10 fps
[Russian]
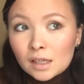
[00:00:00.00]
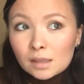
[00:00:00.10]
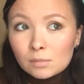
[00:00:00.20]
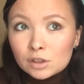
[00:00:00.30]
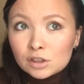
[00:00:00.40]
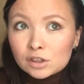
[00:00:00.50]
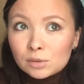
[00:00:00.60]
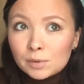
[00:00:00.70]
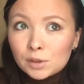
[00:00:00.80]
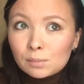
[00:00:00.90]
И можно
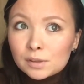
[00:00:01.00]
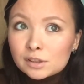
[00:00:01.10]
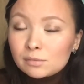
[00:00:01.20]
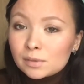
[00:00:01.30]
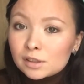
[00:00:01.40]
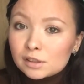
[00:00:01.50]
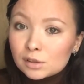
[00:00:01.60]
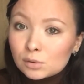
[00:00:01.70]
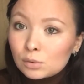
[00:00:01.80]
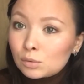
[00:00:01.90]
еще потом пойти в
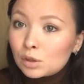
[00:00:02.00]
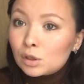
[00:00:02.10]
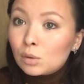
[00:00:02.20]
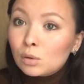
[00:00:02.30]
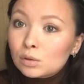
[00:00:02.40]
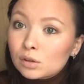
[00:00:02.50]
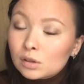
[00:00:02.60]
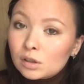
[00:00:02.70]
магистратуру на год.